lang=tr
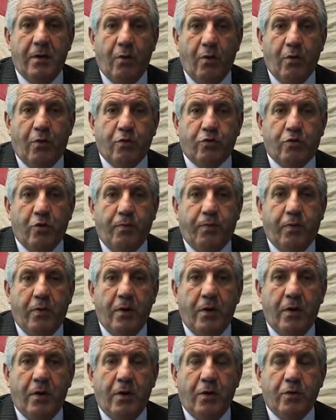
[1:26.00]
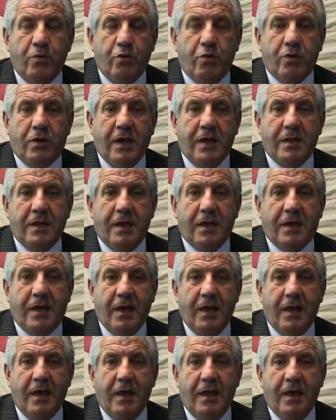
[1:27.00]
okutup
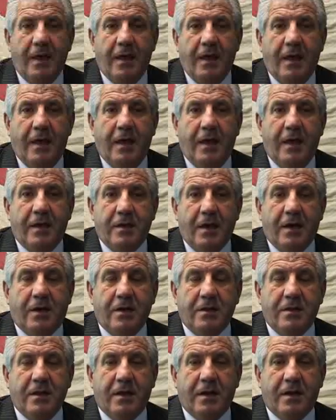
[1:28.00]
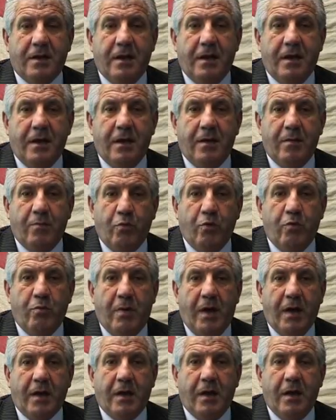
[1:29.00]
Türkiye'deki e, yakınlarını
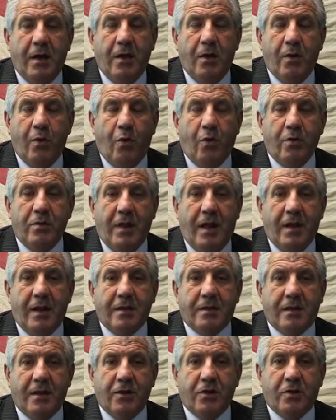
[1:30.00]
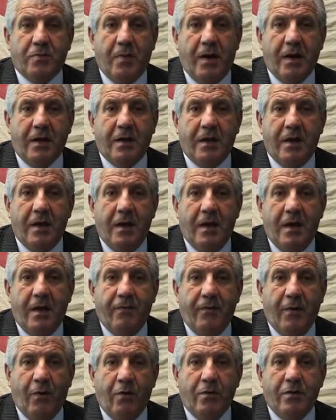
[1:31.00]
bulmak, onlarla tanışmak
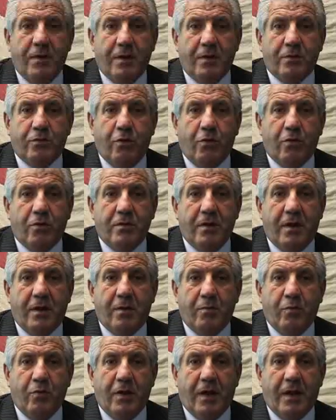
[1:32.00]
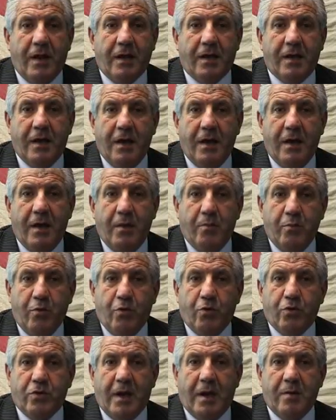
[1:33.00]
ve onların torunlarını bularak
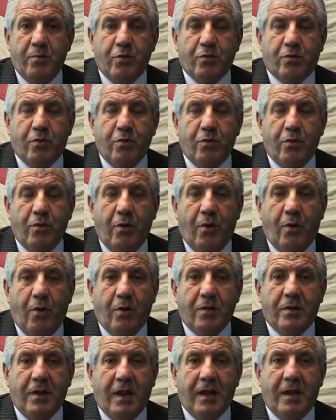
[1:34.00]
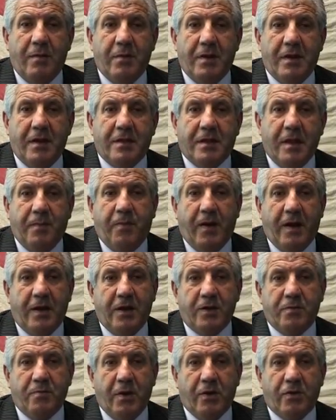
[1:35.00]
bu güzel mutluluğu onlarla birlikte
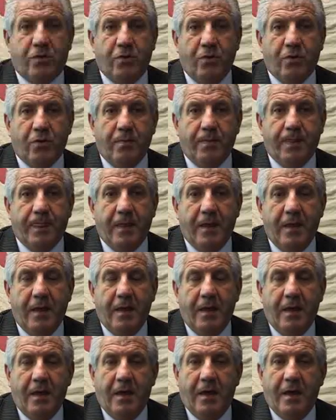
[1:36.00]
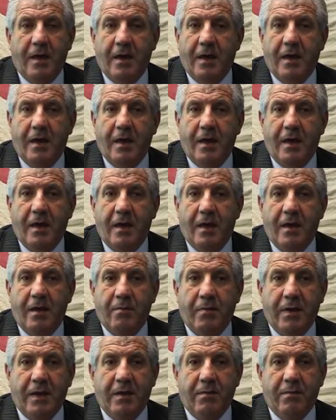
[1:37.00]
paylaşmak istiyorum. E,
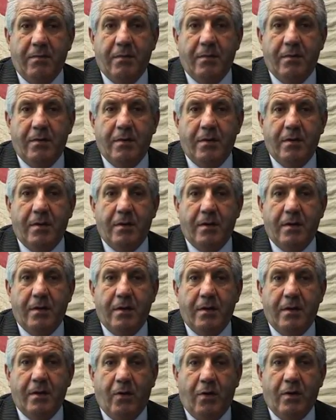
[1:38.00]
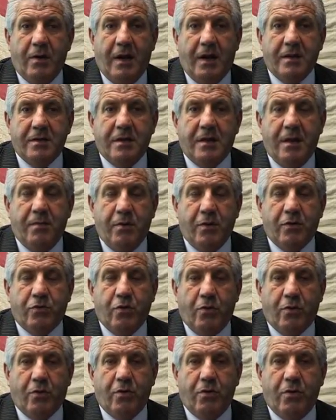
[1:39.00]
benim e, Hollanda'da
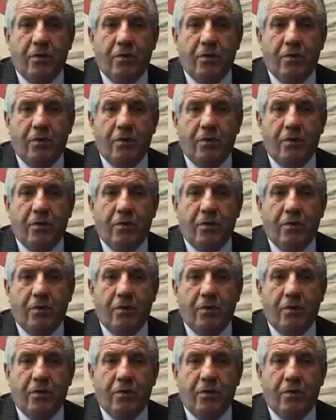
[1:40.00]
birçok